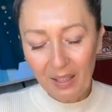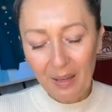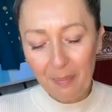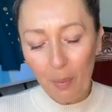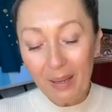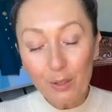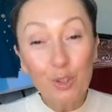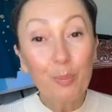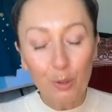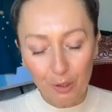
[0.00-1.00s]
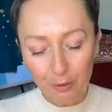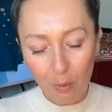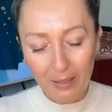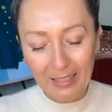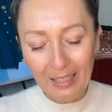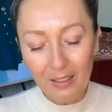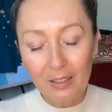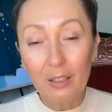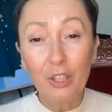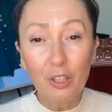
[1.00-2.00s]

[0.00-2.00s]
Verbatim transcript: mm, e, bo bardzo szybko się wchłania,